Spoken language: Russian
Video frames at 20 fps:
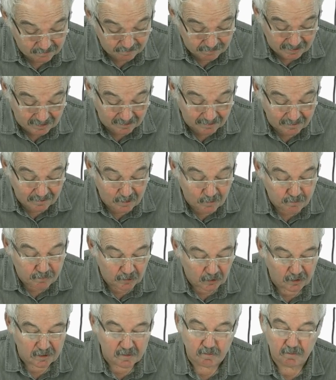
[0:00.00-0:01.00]
Первый
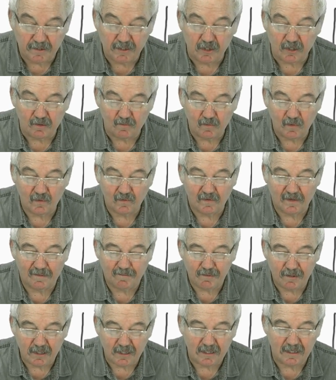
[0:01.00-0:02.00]
вопрос, почему
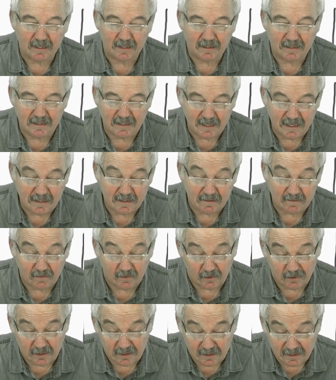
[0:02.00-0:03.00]
вообще
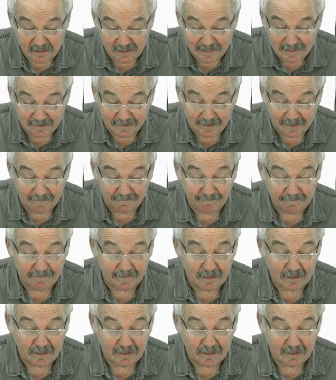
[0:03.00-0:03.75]
действует сила?